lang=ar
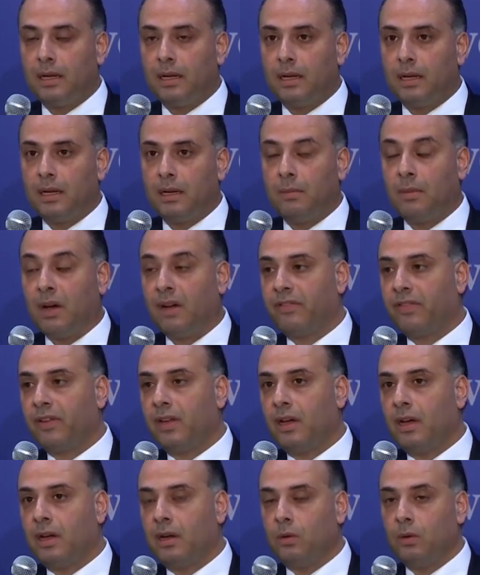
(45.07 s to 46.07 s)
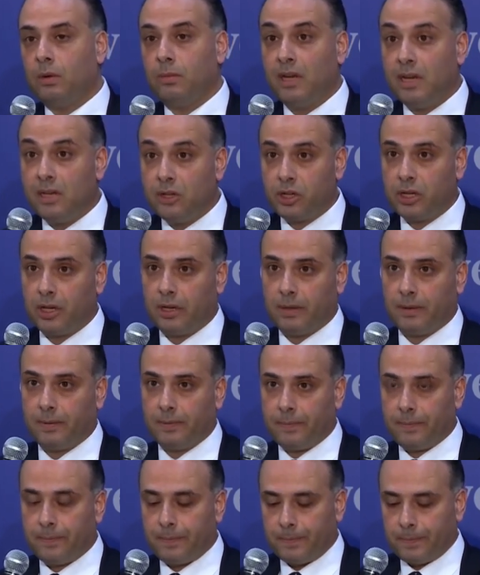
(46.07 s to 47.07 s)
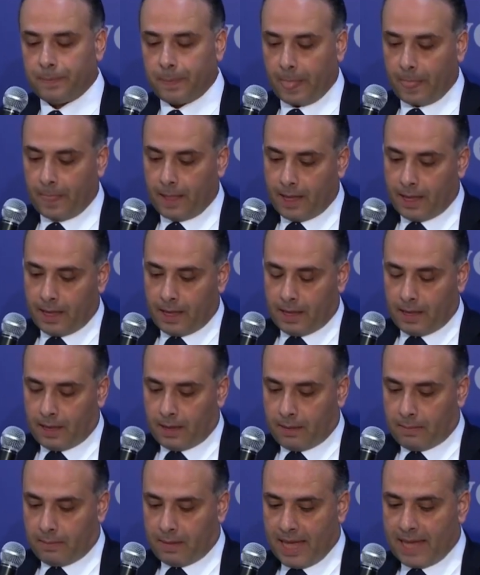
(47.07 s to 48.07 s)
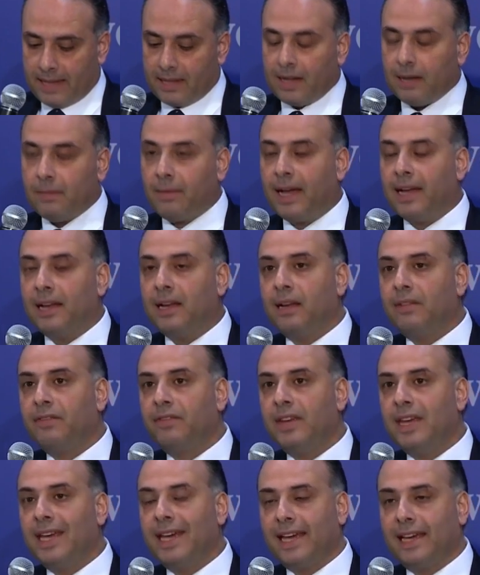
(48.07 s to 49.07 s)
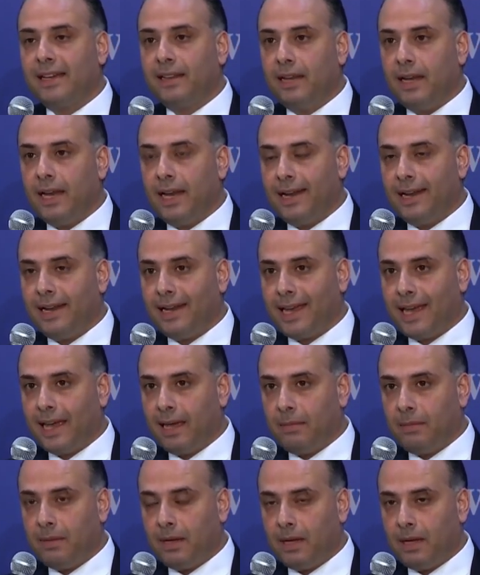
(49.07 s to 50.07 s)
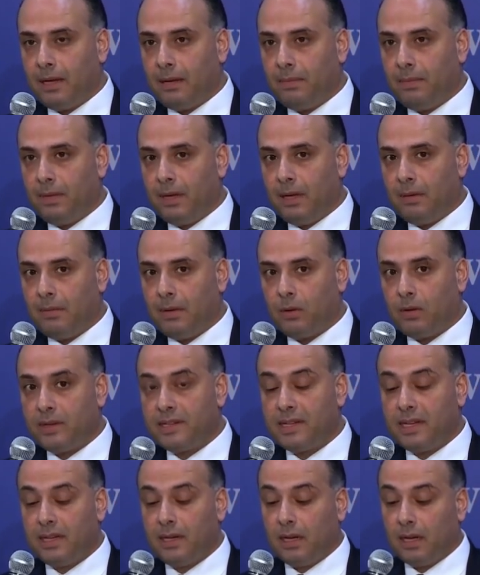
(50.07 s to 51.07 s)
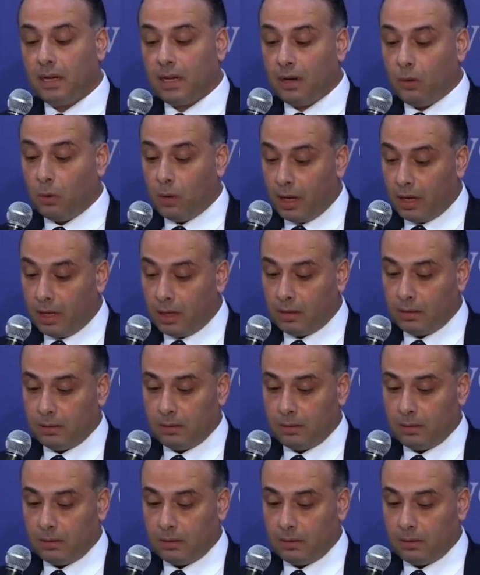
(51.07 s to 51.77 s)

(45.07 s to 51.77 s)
المافيا والميليشيا بهيدا المعنى في اختلال كامل بموازين القوى